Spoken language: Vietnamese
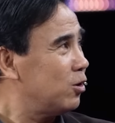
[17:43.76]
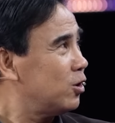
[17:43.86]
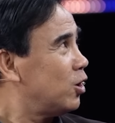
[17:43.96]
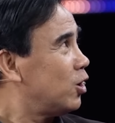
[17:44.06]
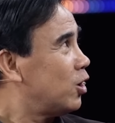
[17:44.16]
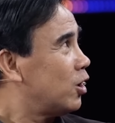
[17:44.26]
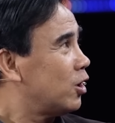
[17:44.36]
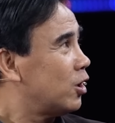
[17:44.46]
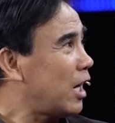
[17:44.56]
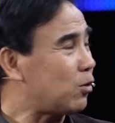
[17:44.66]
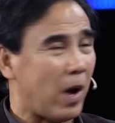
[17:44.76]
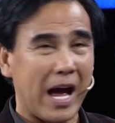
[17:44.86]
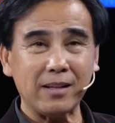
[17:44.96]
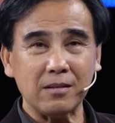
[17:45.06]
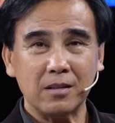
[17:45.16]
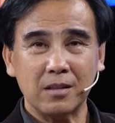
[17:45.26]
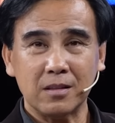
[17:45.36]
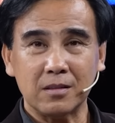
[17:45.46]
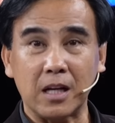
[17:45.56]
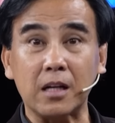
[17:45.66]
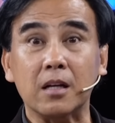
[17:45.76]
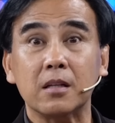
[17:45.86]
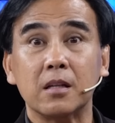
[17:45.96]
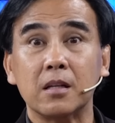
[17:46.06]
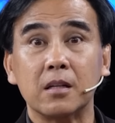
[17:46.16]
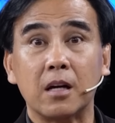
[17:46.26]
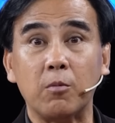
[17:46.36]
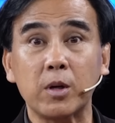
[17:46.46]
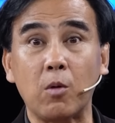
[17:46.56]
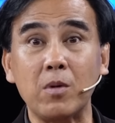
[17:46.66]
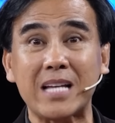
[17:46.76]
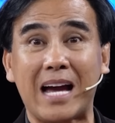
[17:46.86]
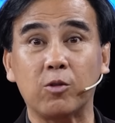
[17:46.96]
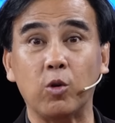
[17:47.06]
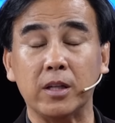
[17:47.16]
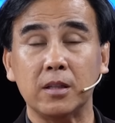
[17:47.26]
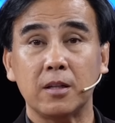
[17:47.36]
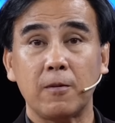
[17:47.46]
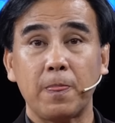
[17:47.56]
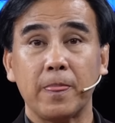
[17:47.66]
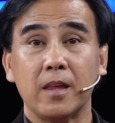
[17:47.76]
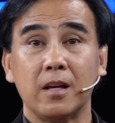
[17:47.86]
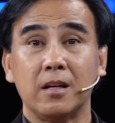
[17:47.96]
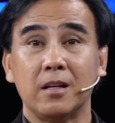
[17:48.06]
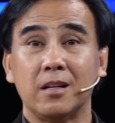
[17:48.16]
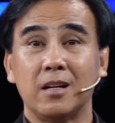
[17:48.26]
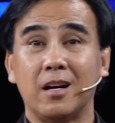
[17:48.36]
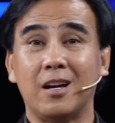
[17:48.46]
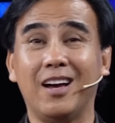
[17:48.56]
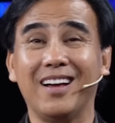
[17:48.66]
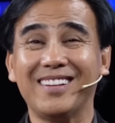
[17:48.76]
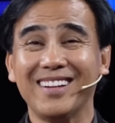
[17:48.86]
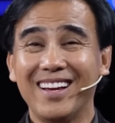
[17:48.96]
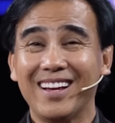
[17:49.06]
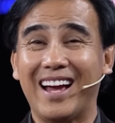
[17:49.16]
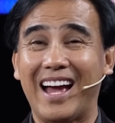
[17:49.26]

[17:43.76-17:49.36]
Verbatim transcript: nào kết quả chết rồi không biết đúng hay sai quý vị hai